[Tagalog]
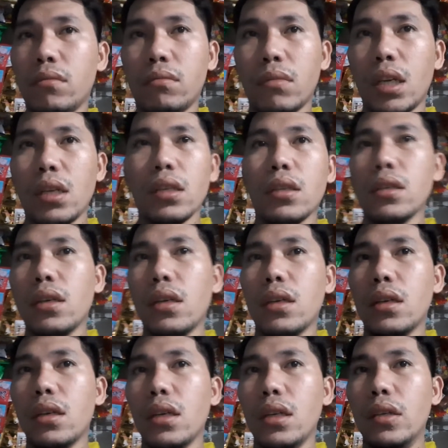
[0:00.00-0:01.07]
malit
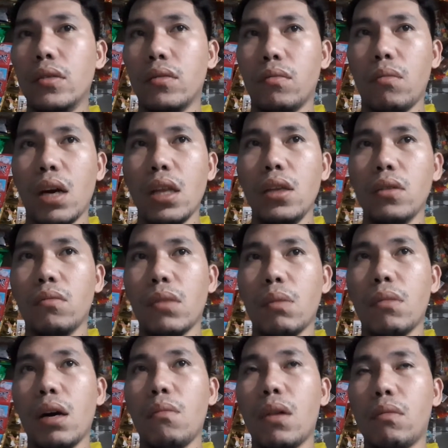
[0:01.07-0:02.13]
na ano value
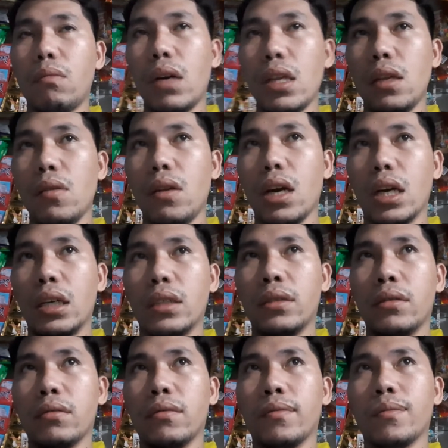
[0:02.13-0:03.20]
mababang value lang
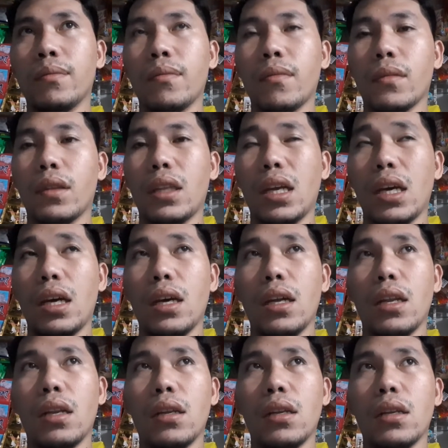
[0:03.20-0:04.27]

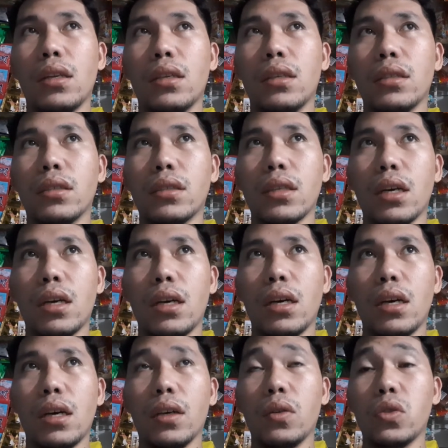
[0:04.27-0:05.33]
dahil
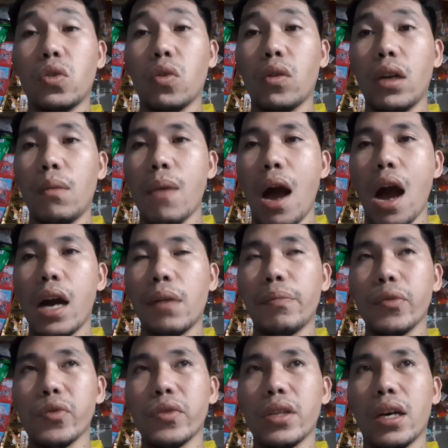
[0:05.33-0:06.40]
sa gusto ko lang
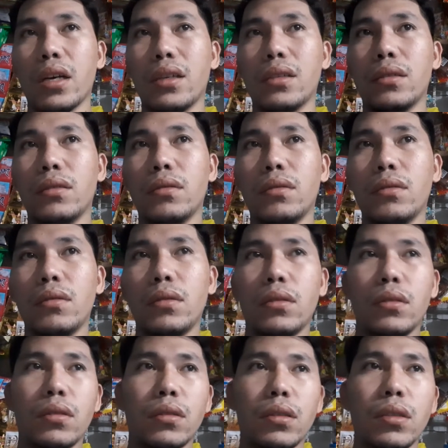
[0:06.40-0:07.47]
makakapusta
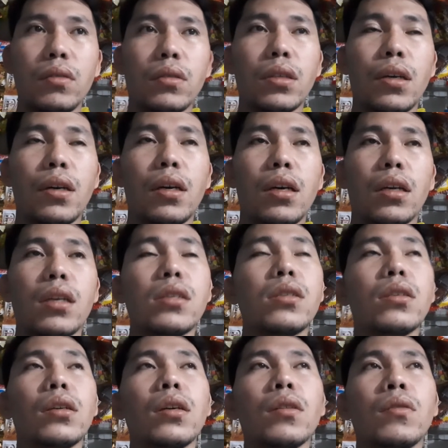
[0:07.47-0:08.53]
yun
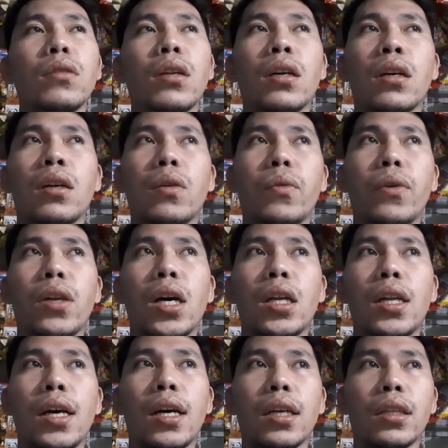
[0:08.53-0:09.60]
nagising ako na wala
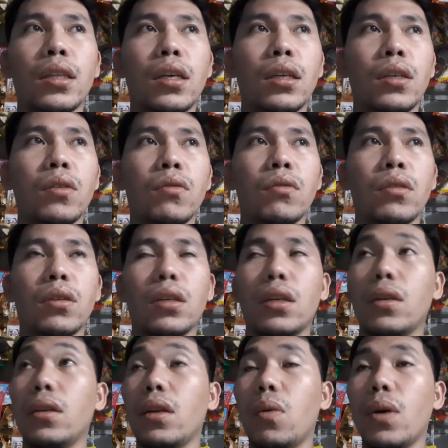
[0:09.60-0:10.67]
lahat na yung
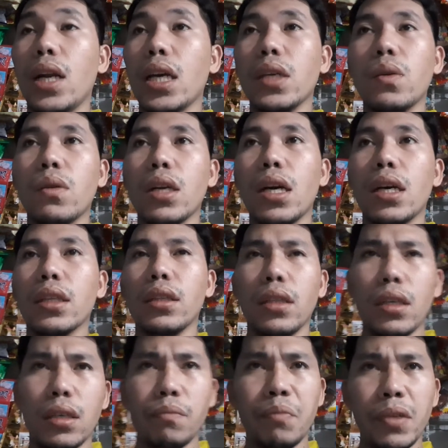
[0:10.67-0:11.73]
nawala yung lahat
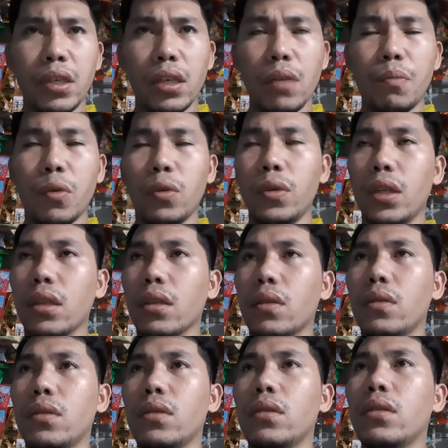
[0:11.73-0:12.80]
na pinag-ipunan ko.